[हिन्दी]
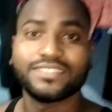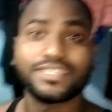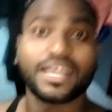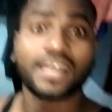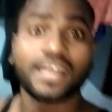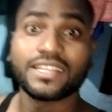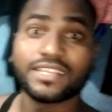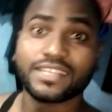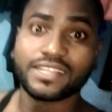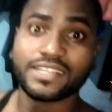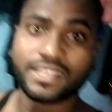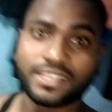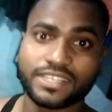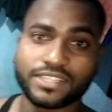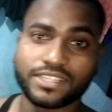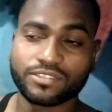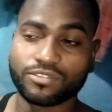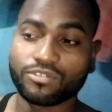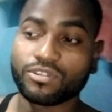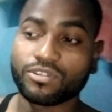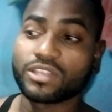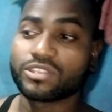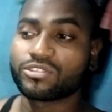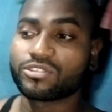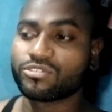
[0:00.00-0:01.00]
ज़्यादा नहीं
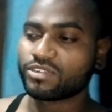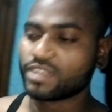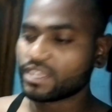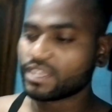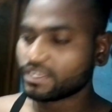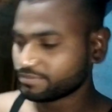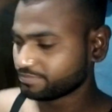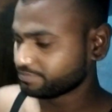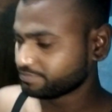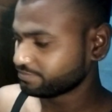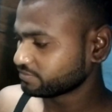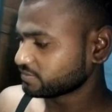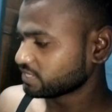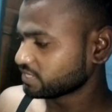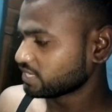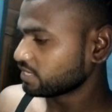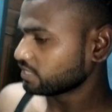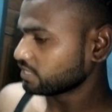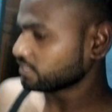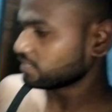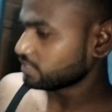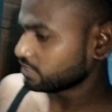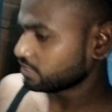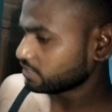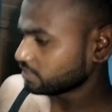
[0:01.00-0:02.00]
थोड़ा थोड़ा
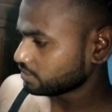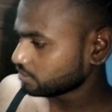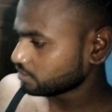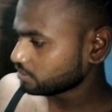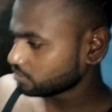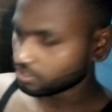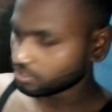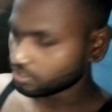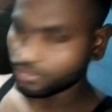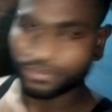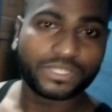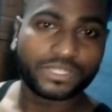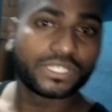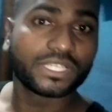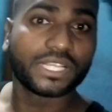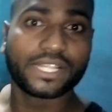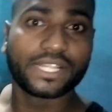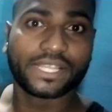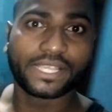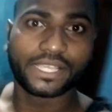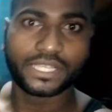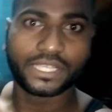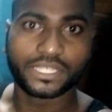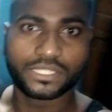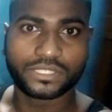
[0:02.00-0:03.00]
तो अभी
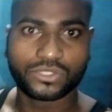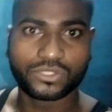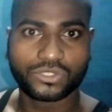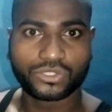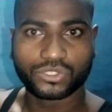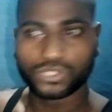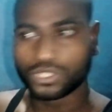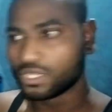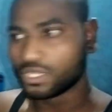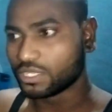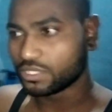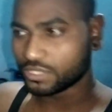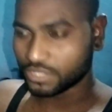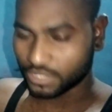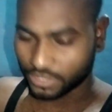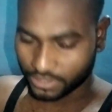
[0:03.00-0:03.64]
चलेंगे चले